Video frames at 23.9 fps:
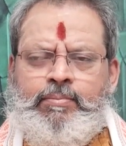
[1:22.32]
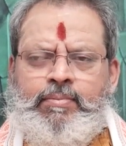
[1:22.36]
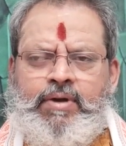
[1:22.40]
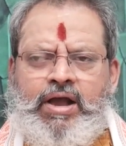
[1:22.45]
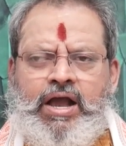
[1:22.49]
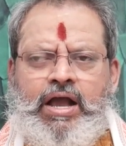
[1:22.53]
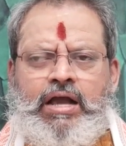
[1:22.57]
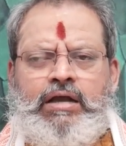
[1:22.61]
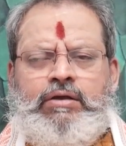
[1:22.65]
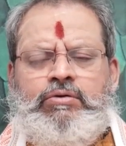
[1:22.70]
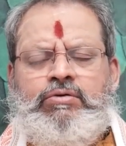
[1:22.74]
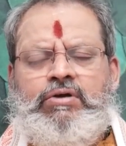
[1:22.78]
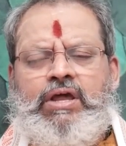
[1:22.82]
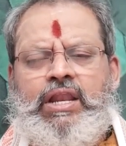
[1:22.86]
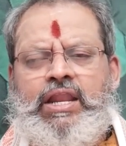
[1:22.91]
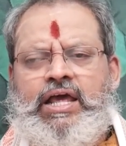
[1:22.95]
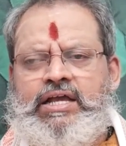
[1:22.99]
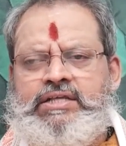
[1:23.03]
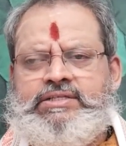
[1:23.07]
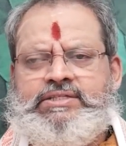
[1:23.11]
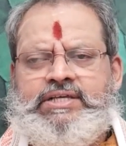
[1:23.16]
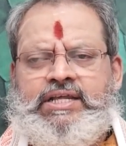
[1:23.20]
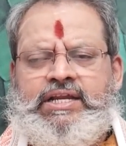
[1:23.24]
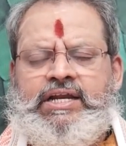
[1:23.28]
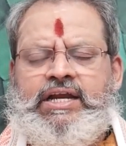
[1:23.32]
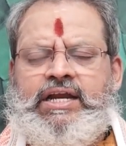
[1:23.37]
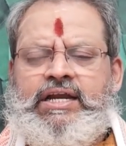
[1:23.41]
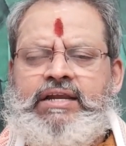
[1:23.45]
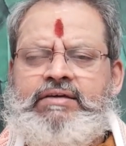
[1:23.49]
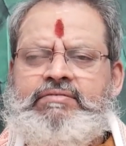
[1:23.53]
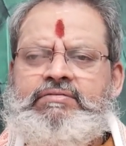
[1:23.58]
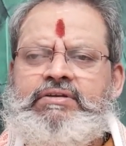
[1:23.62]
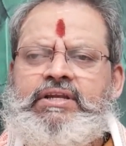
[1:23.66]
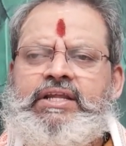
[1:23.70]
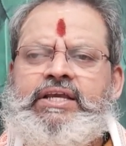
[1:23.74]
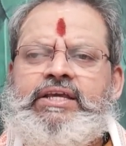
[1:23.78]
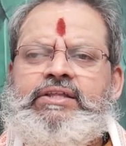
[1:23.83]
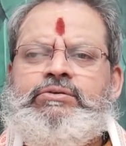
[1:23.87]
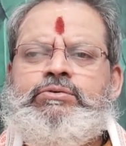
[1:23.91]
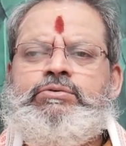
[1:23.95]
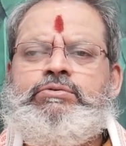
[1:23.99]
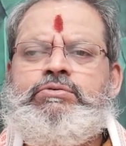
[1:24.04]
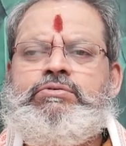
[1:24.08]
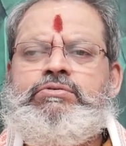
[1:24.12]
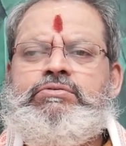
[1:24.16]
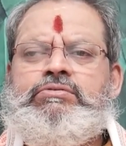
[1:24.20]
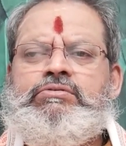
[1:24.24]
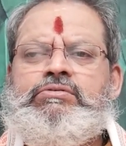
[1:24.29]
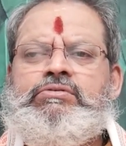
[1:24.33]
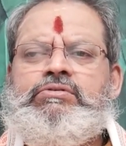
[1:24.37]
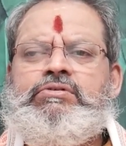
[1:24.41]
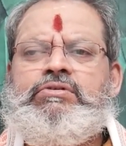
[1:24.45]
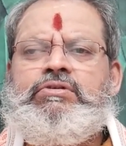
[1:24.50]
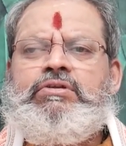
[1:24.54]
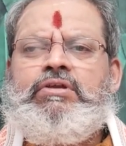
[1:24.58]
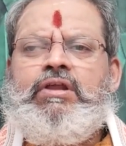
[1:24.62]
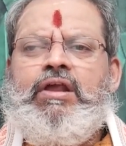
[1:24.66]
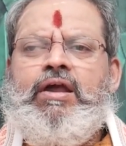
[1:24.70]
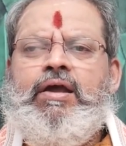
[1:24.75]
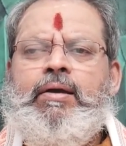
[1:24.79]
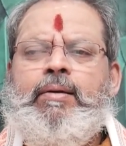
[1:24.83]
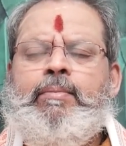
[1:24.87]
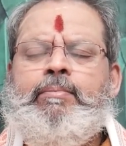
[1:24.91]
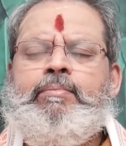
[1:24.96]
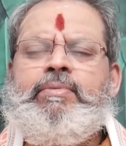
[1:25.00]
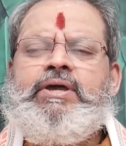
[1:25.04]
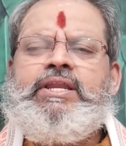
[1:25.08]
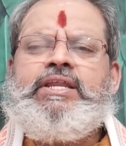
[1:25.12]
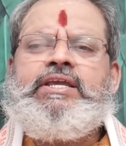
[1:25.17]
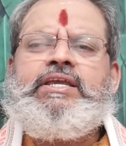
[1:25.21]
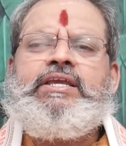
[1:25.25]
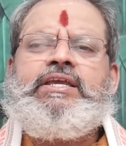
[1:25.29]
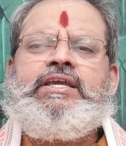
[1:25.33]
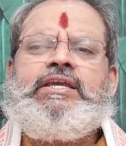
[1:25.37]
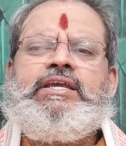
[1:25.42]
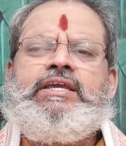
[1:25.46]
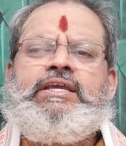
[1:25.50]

మాకు అలా జరగడం లేదు మరి